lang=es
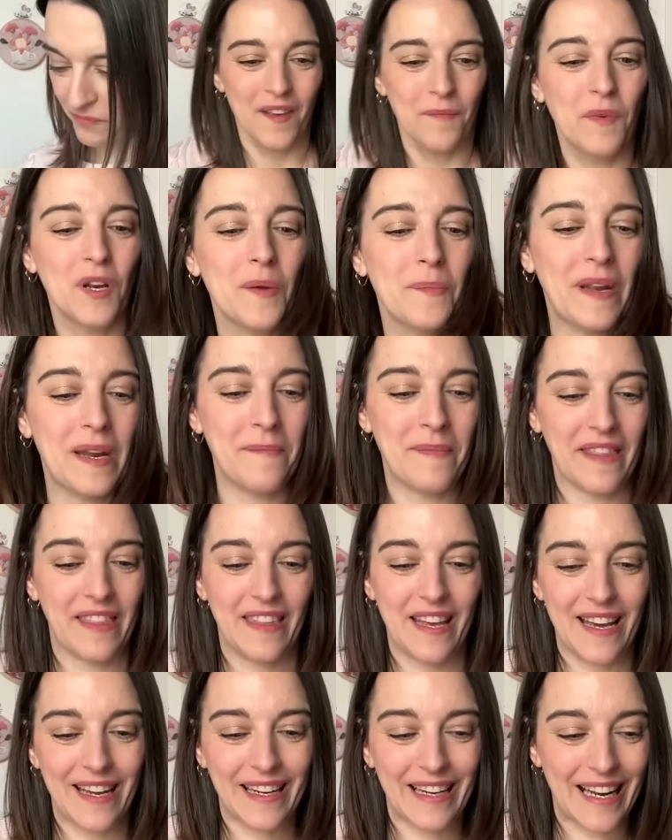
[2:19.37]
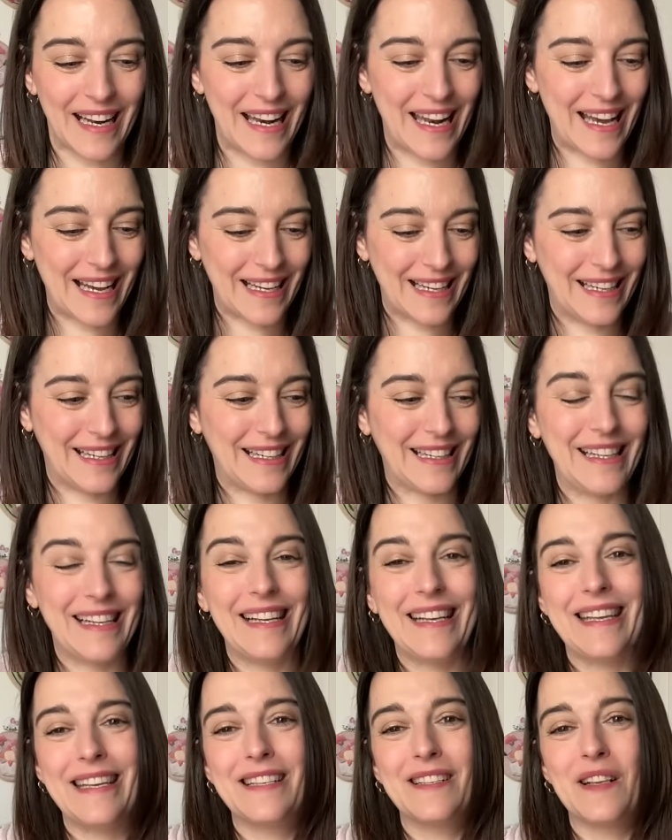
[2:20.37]
Bueno, para empezar, la
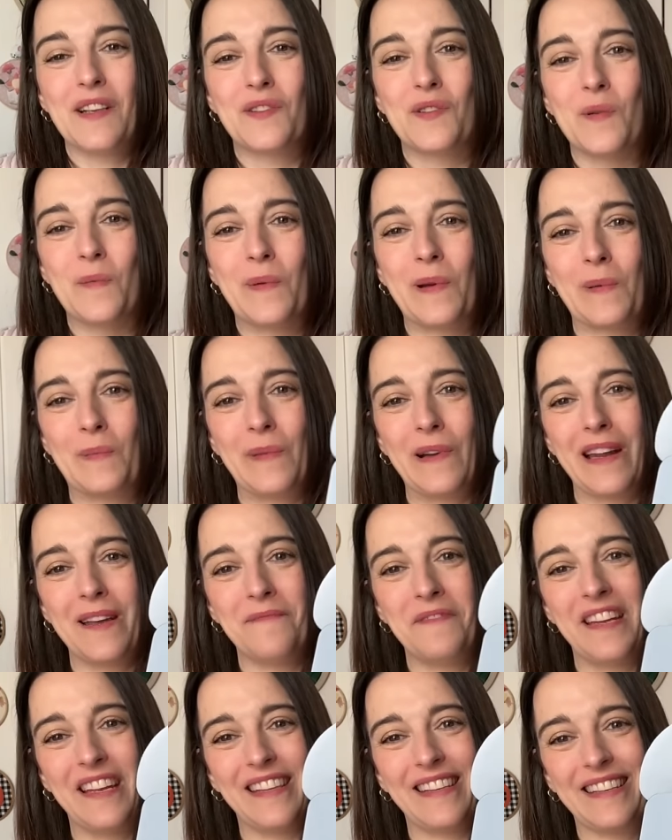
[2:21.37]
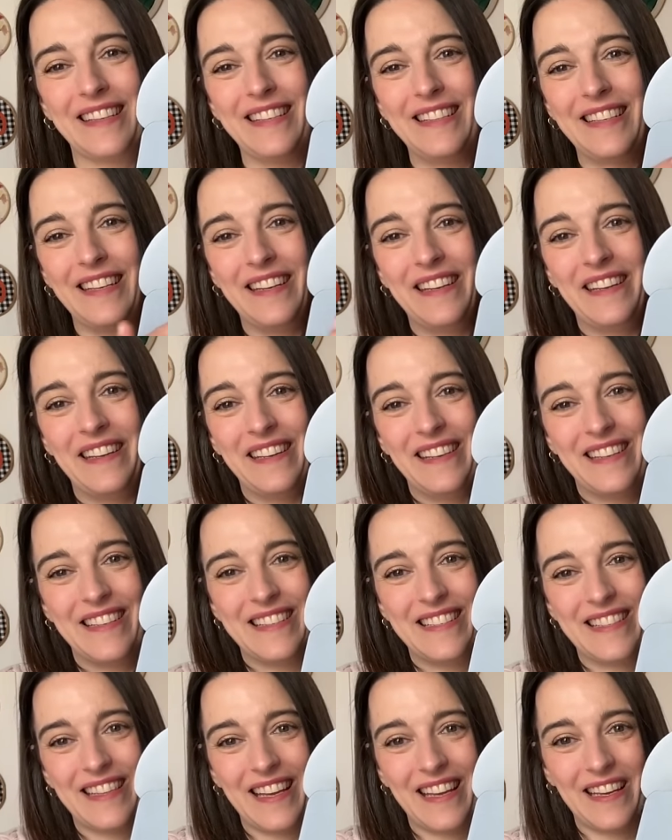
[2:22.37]
caja es súper mona. Mirad, aquí tiene
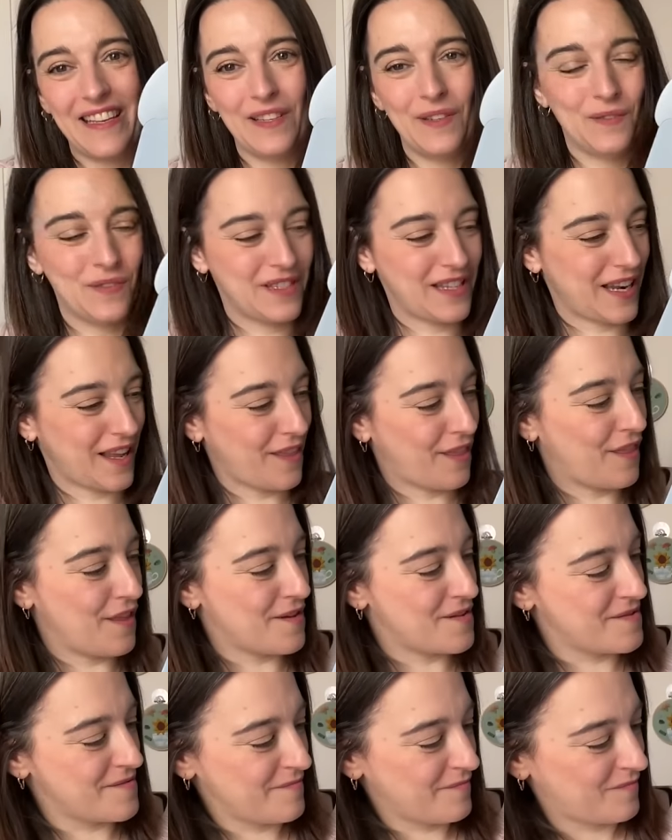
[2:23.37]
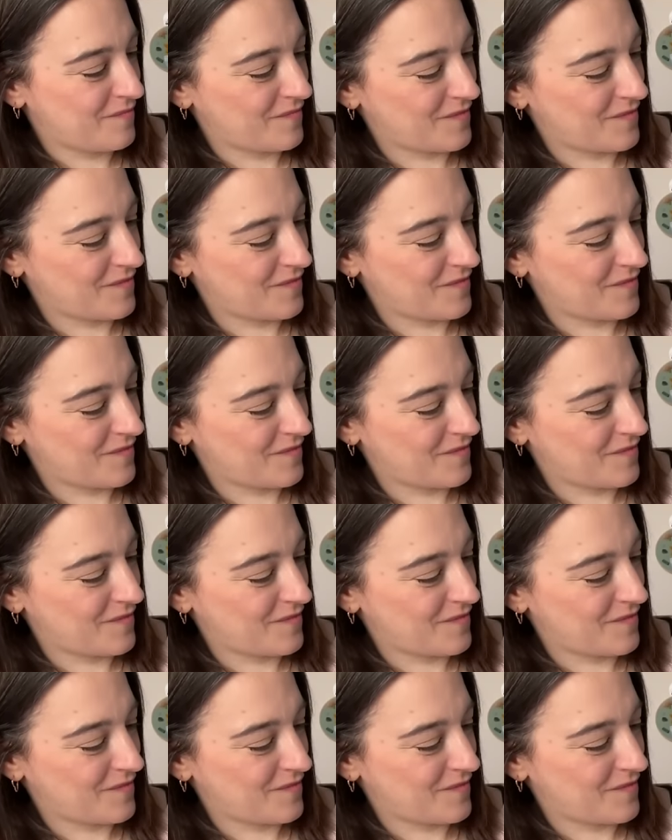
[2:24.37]
esta ilustración.